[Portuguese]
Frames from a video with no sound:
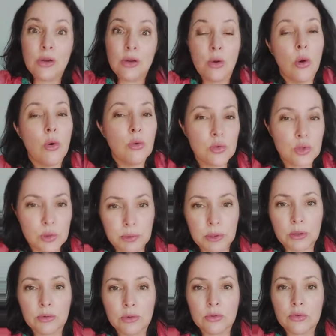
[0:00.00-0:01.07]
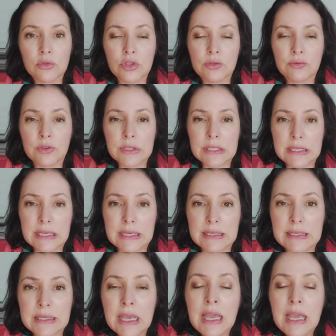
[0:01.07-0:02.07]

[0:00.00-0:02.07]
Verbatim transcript: com os produtos de vocês.